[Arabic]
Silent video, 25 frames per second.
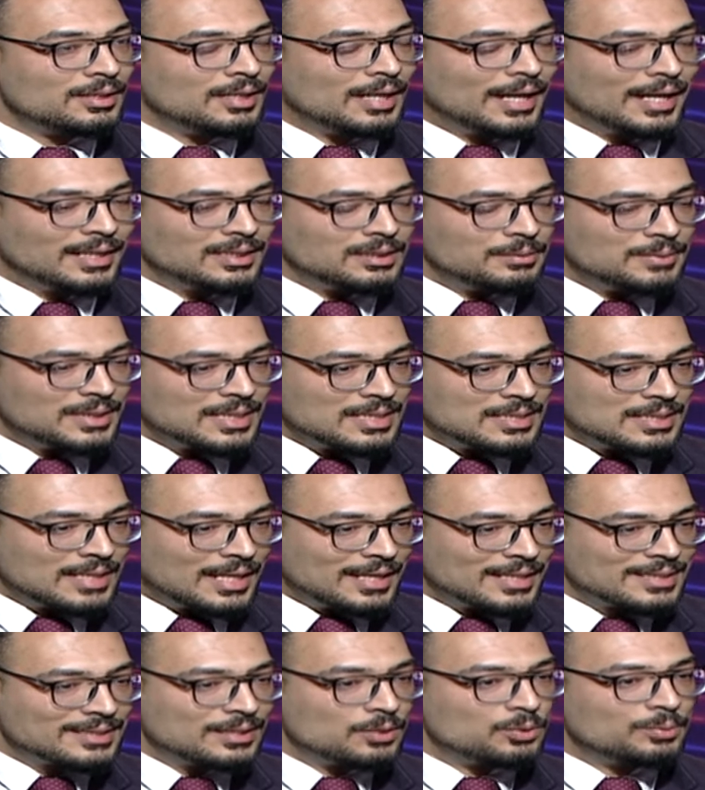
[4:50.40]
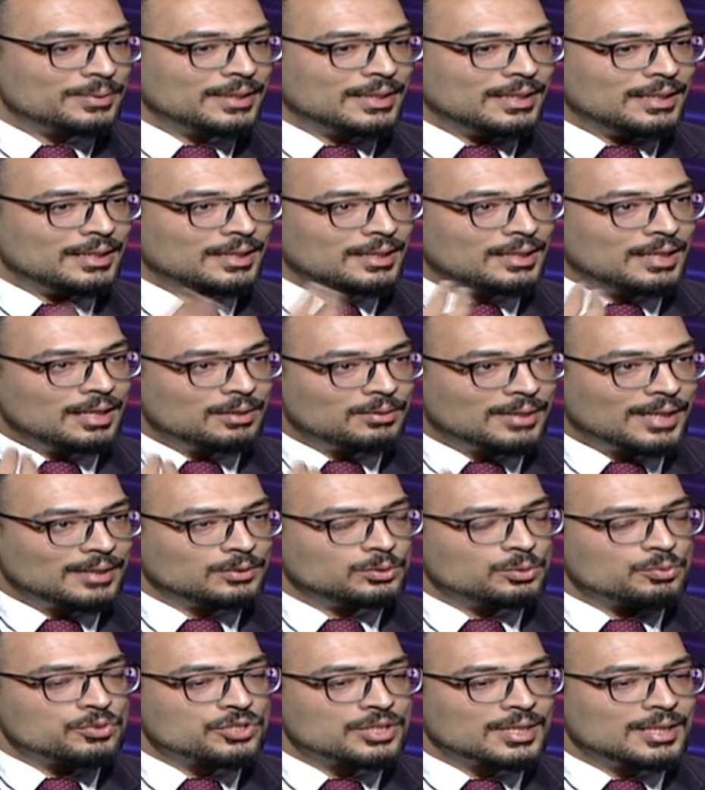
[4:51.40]
حد بيجز على اسنانه بالليل او
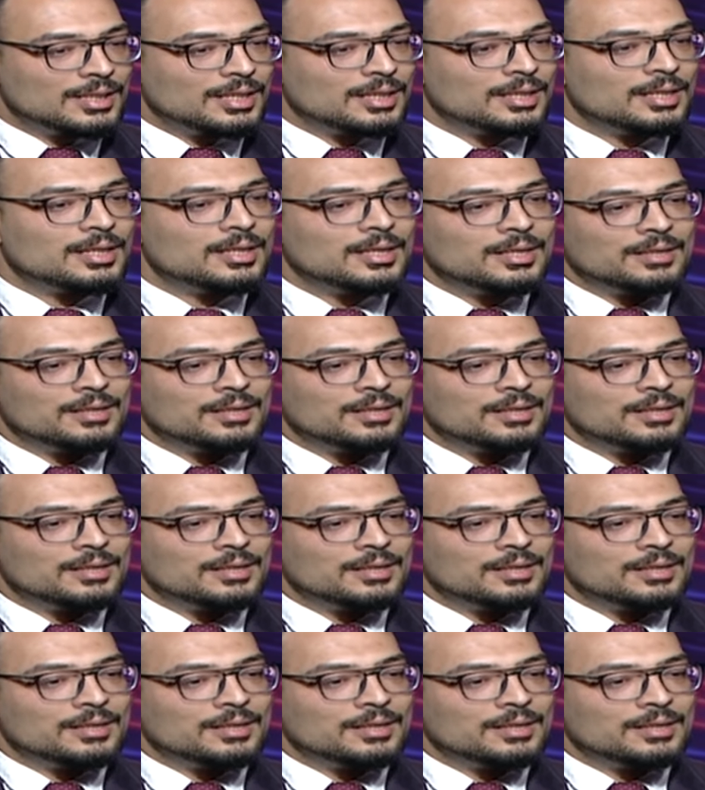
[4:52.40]
عنده مشكله